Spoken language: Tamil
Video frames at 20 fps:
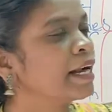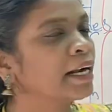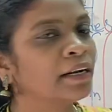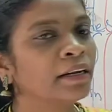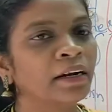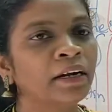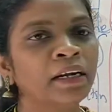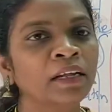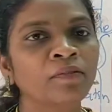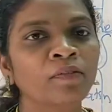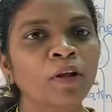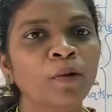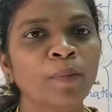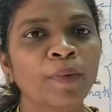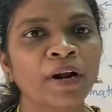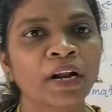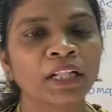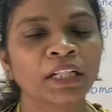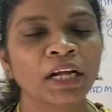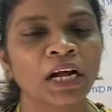கேரக்டரை
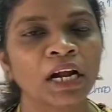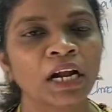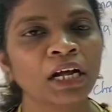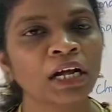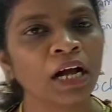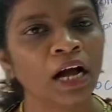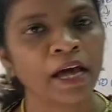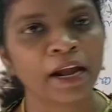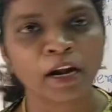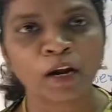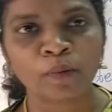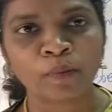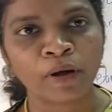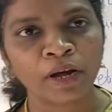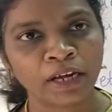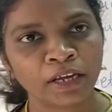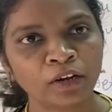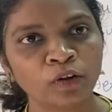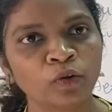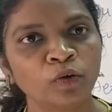டெவலப் பண்ணுறதுக்கான
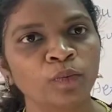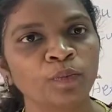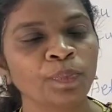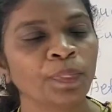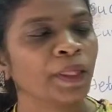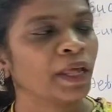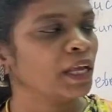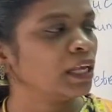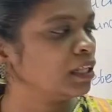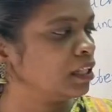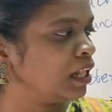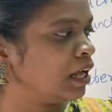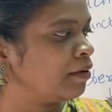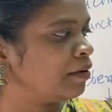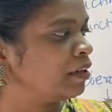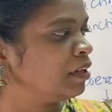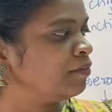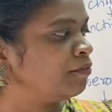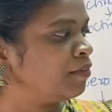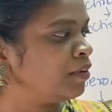காரணமாக இருக்கும்
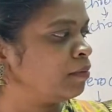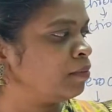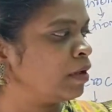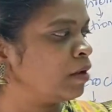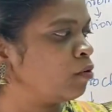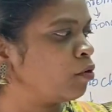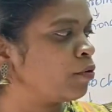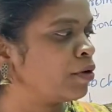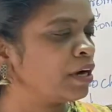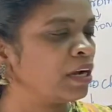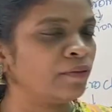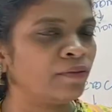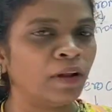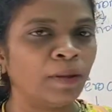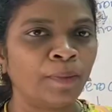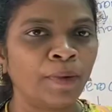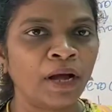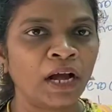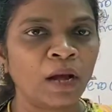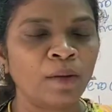இதுதான் வந்து ஃபீமேல் ஓவர்
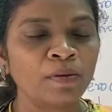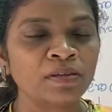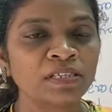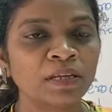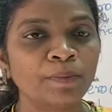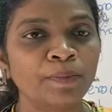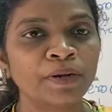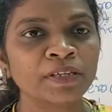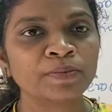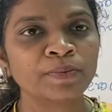டெவலப் ஆகாமல்